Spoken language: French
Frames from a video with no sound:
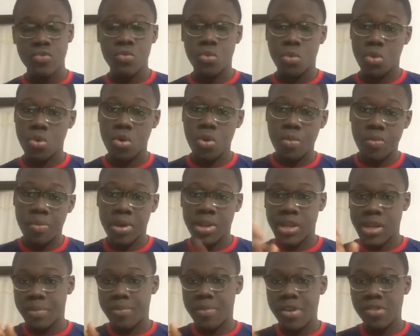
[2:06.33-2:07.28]
ou encore prendre
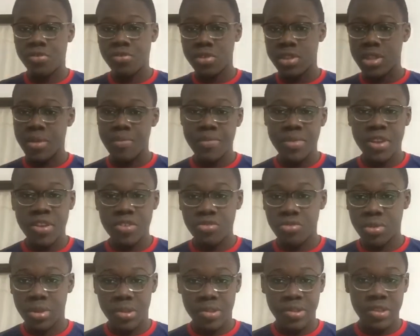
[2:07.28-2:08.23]
la place de Dembélé
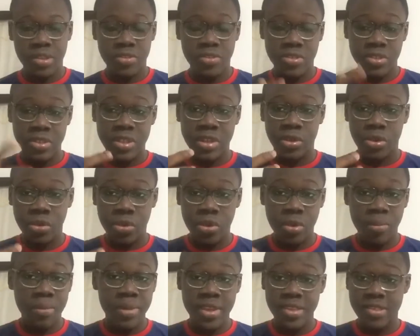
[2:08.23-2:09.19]
sur les ailes s'il est
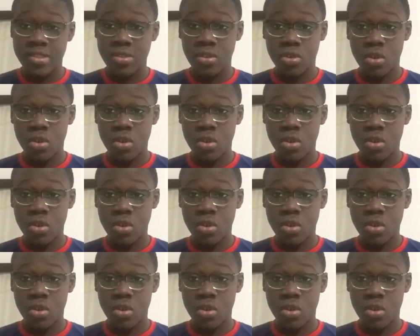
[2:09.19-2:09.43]
encore blessé,